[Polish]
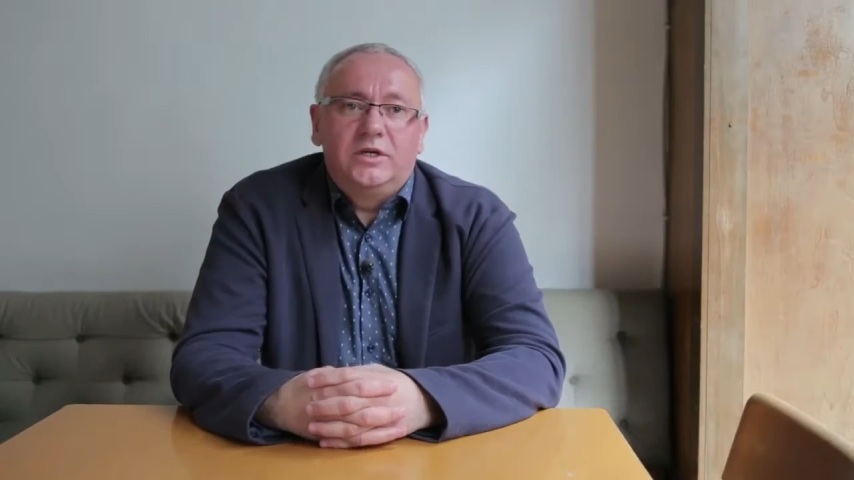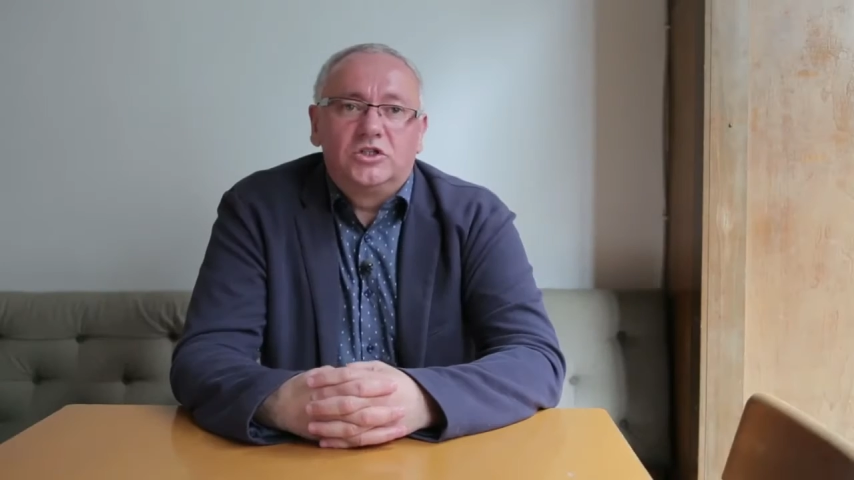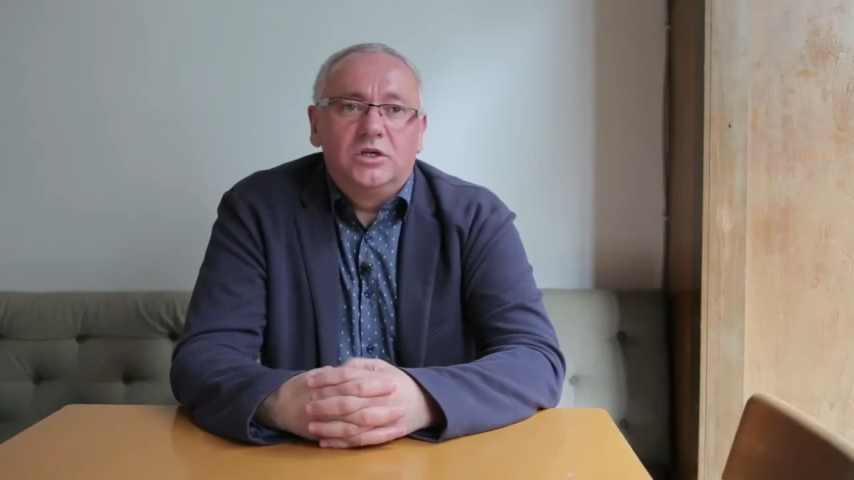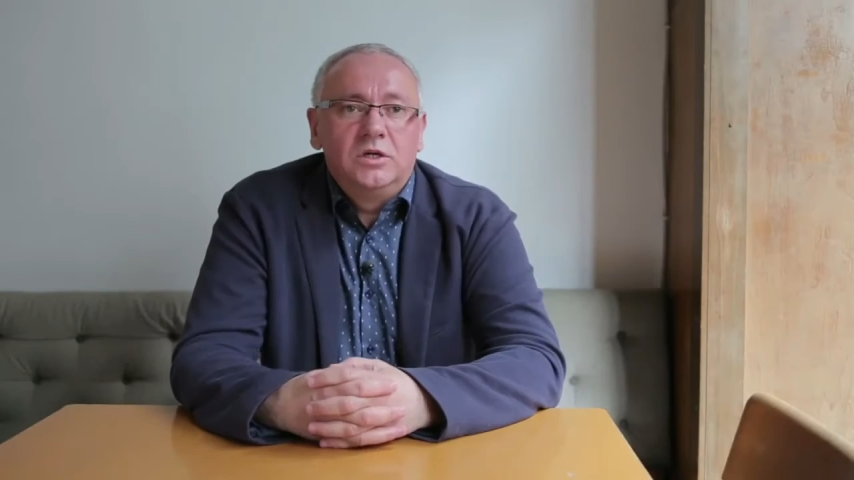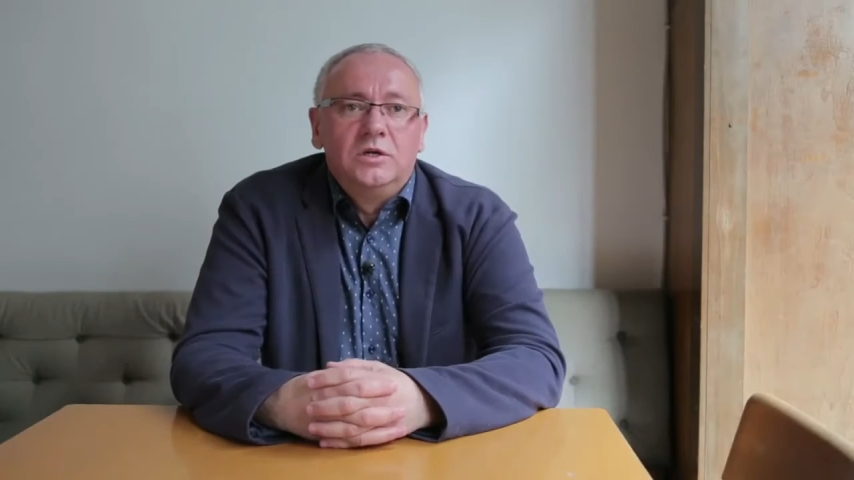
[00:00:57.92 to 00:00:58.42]

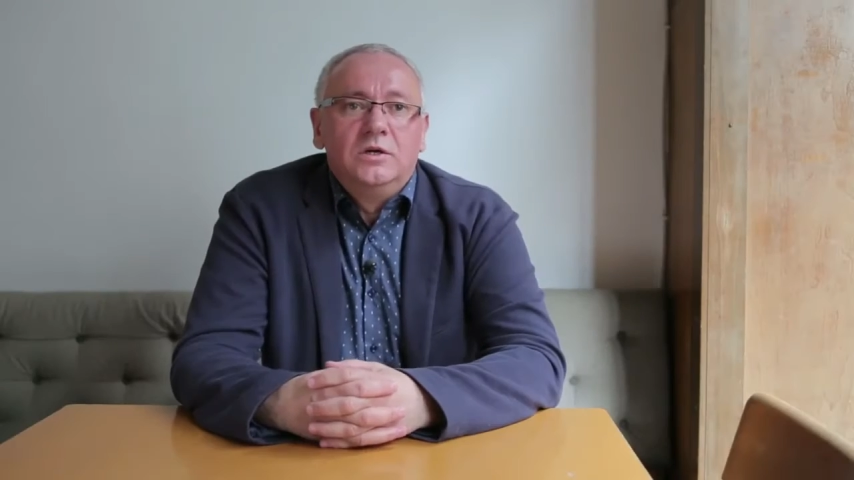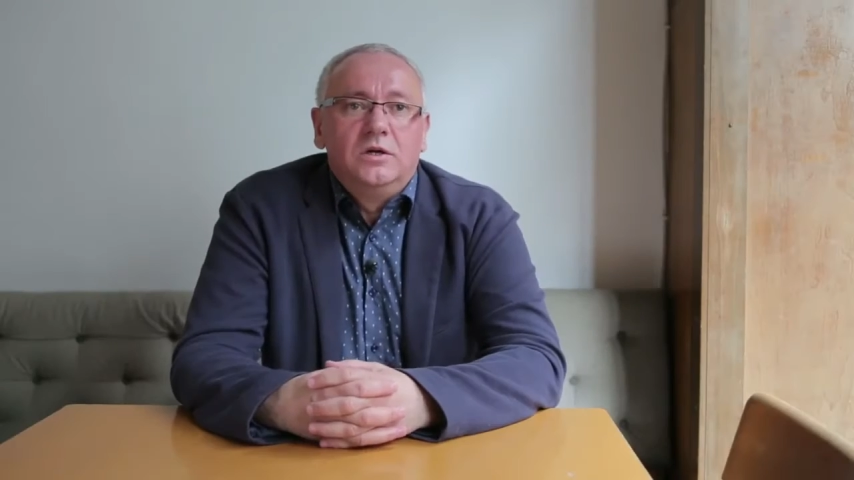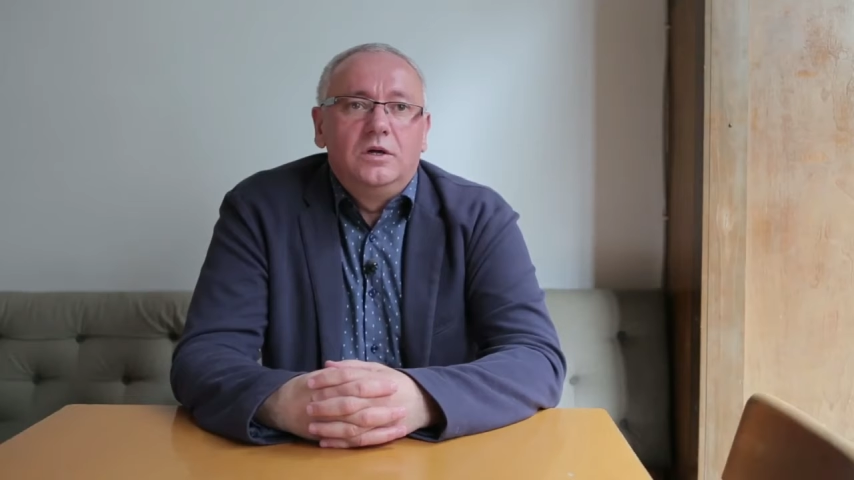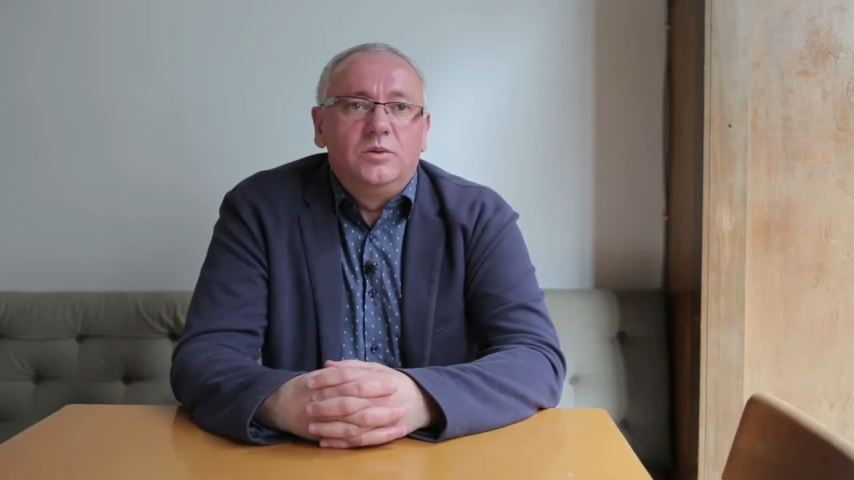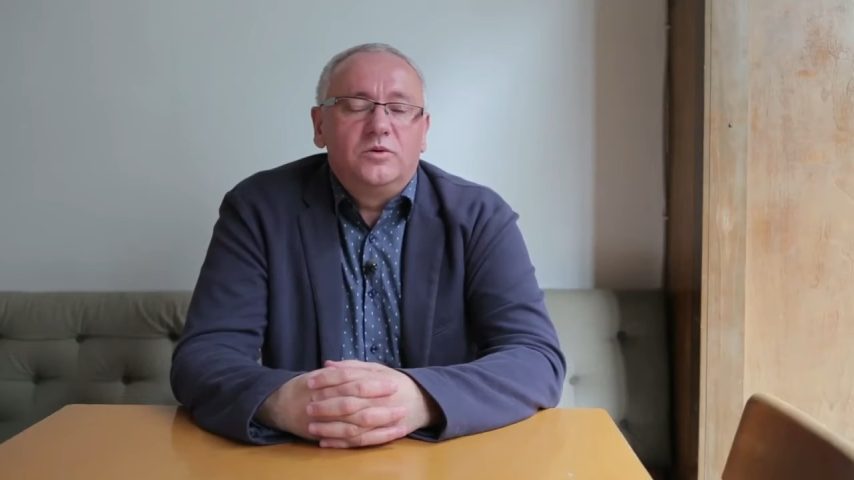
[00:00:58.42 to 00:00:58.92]
wydaje, że
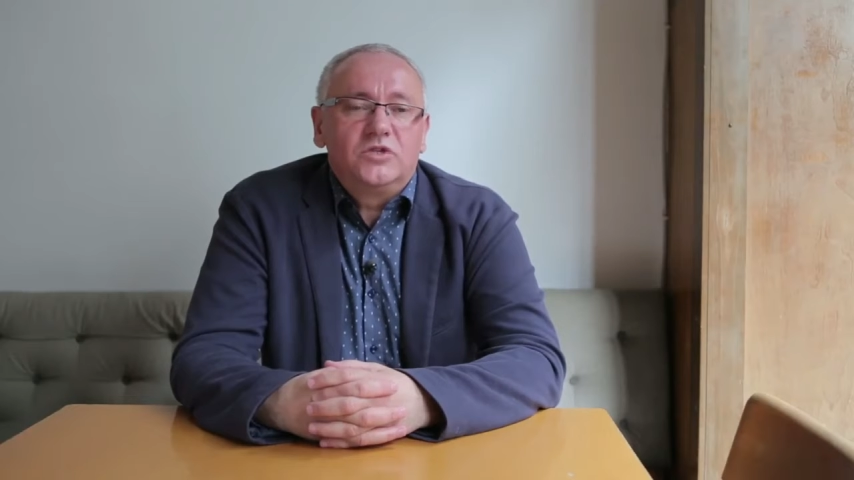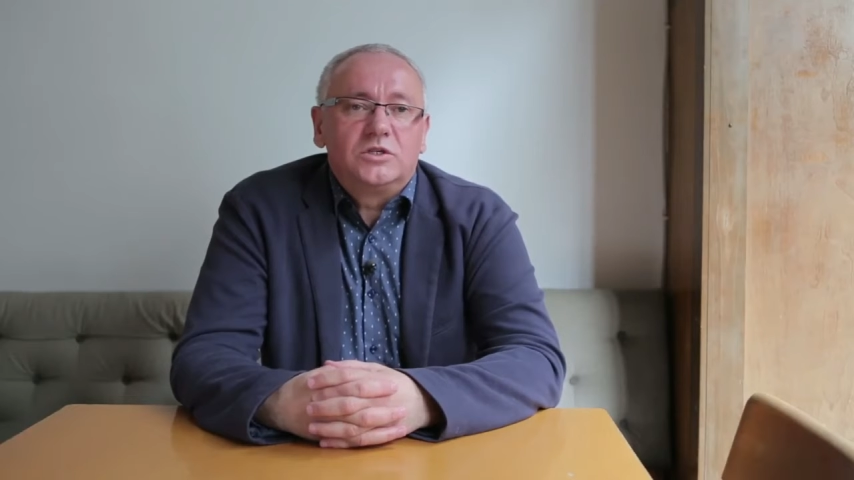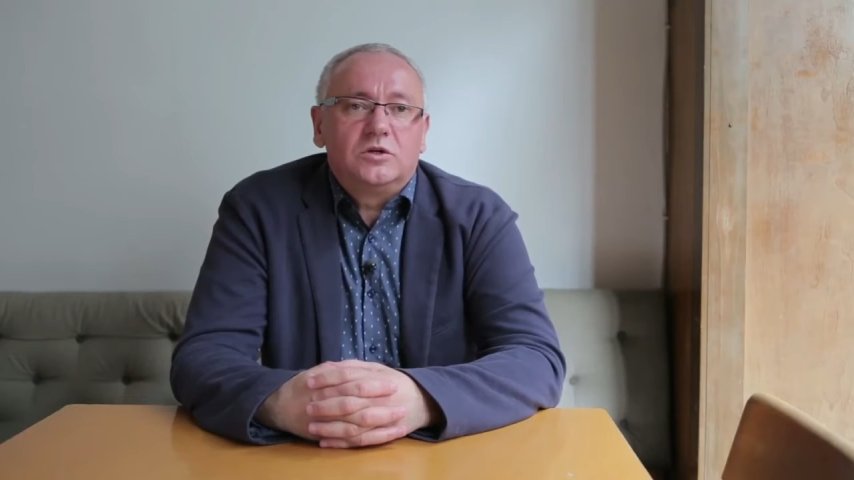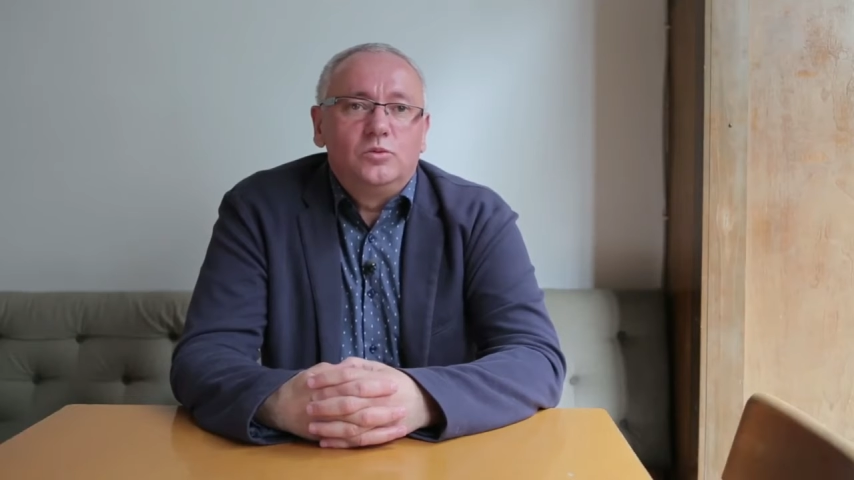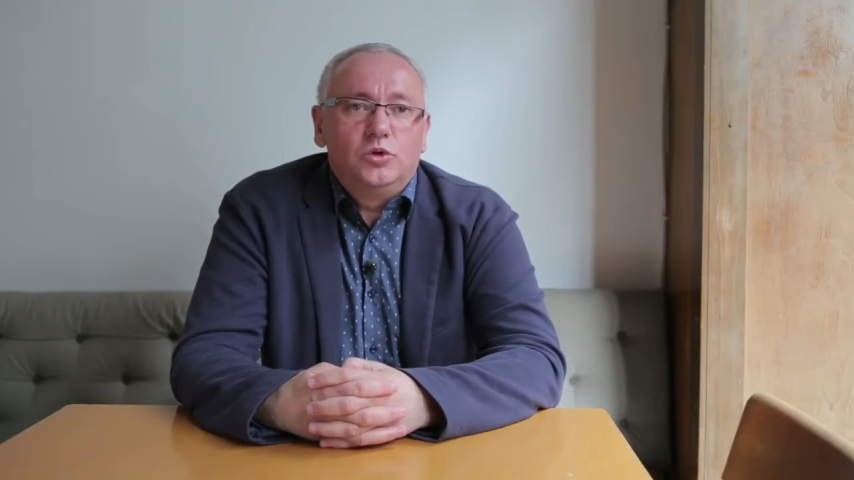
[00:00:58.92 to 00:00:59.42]
mimo
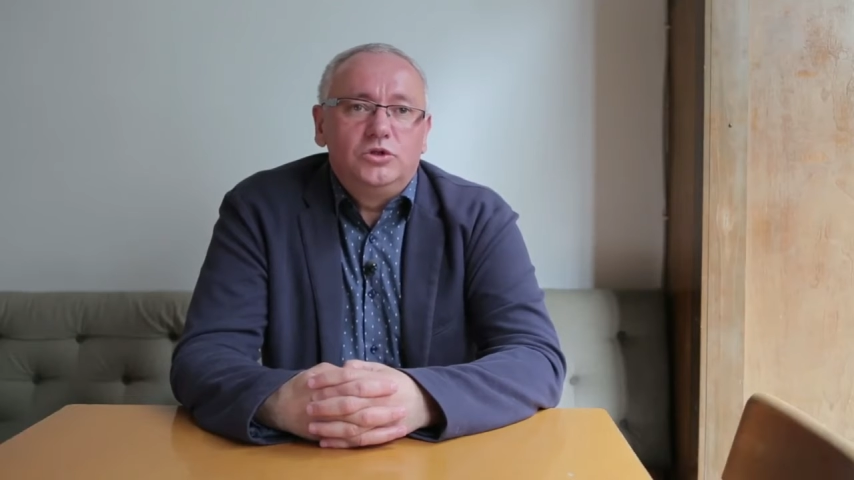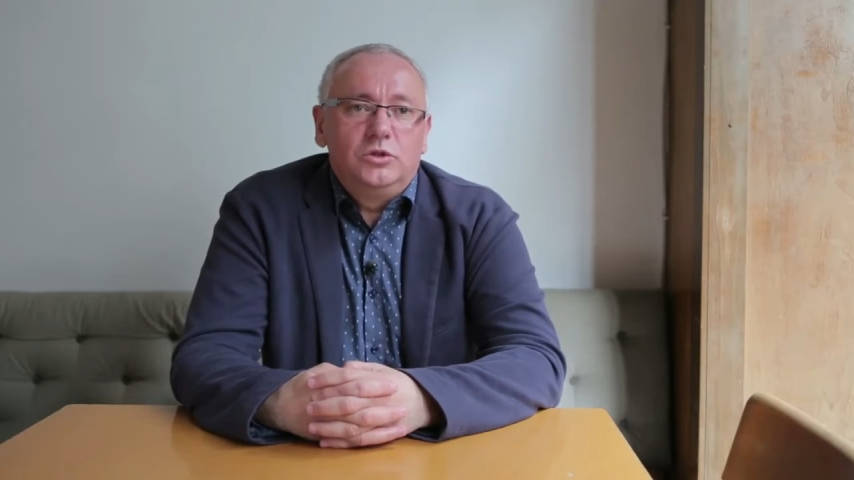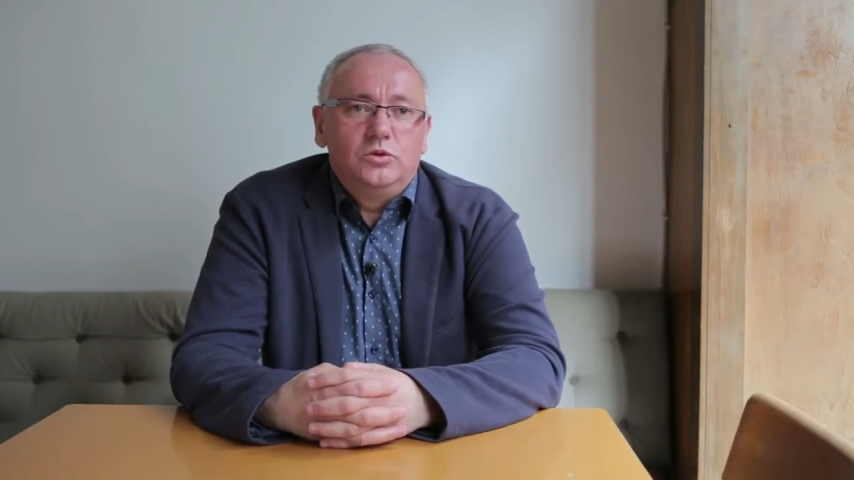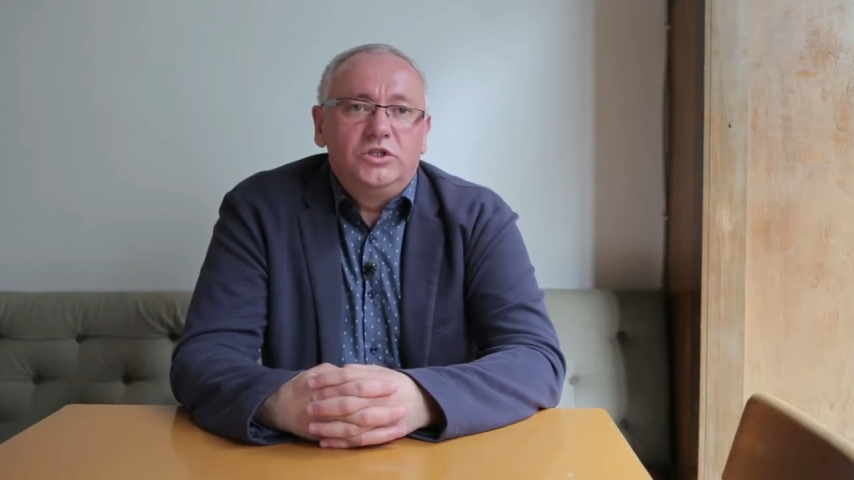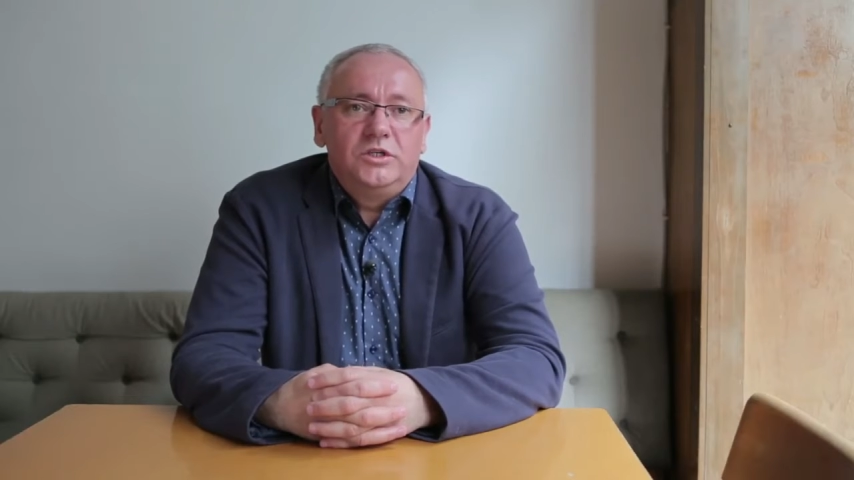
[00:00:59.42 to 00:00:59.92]
wszystko
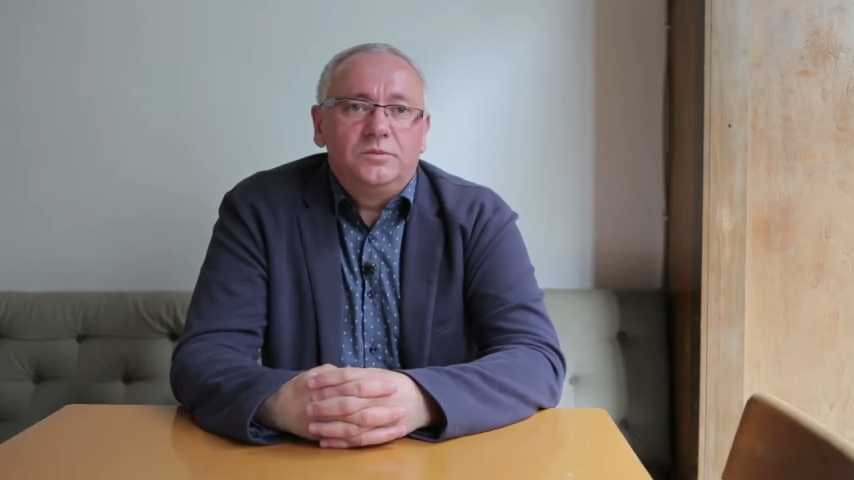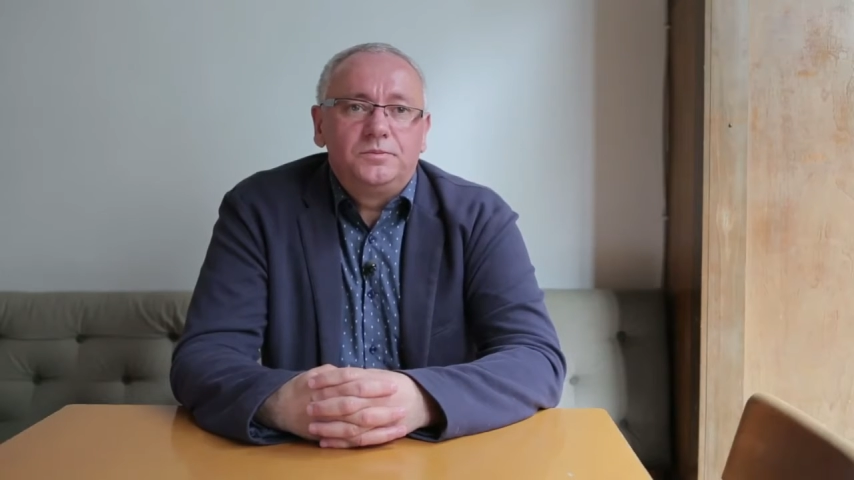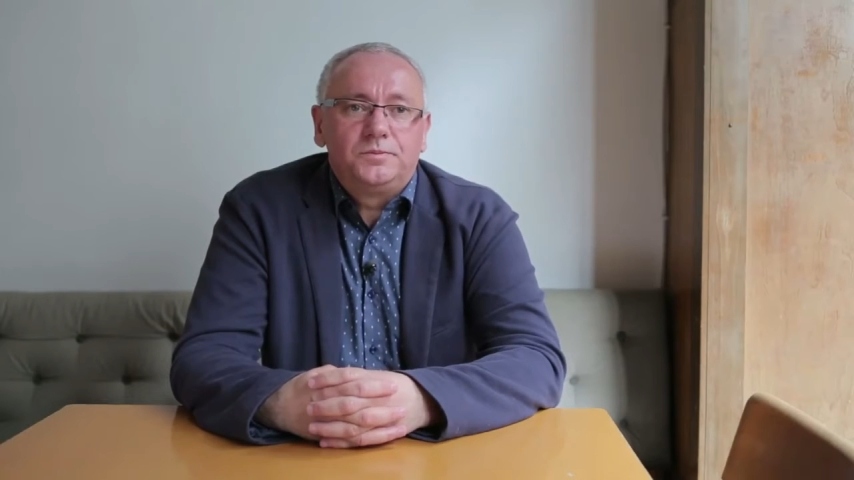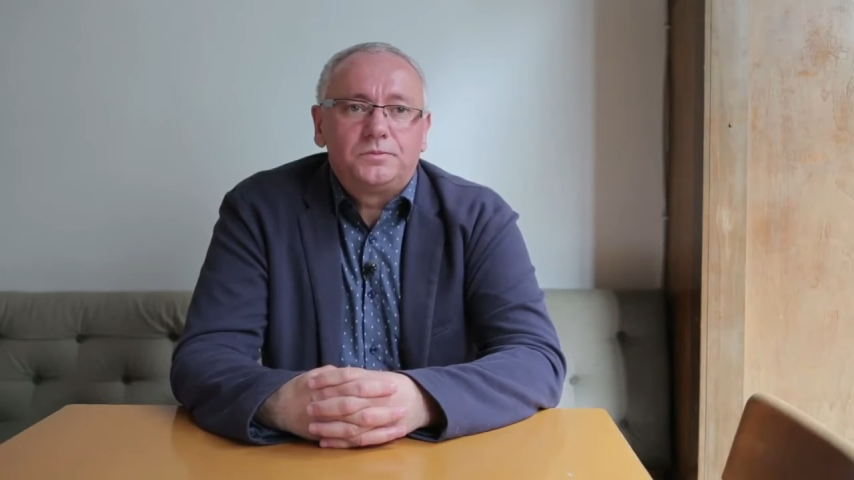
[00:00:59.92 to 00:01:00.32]
młodzi ludzie